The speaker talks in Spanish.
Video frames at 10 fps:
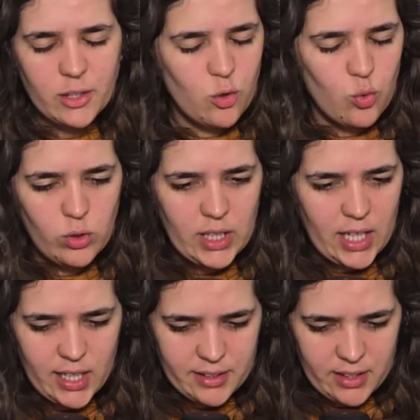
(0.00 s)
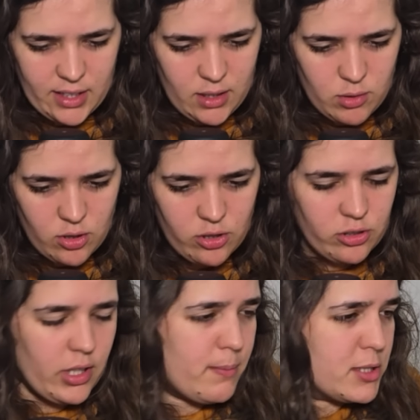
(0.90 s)
tan oculta la carta en el libro, creo que
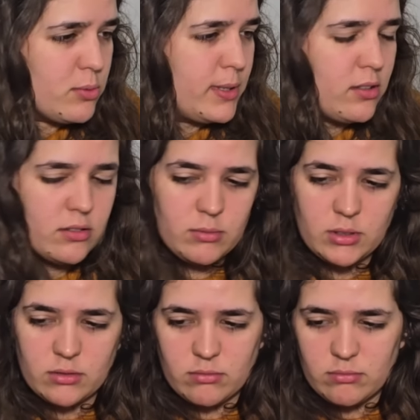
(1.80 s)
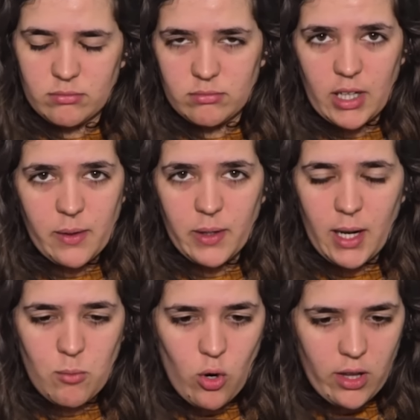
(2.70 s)
estaba más o menos como arriba de la
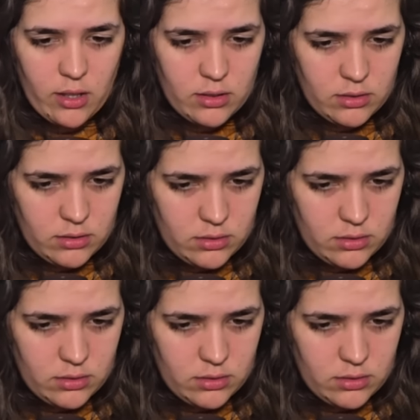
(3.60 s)
almohada.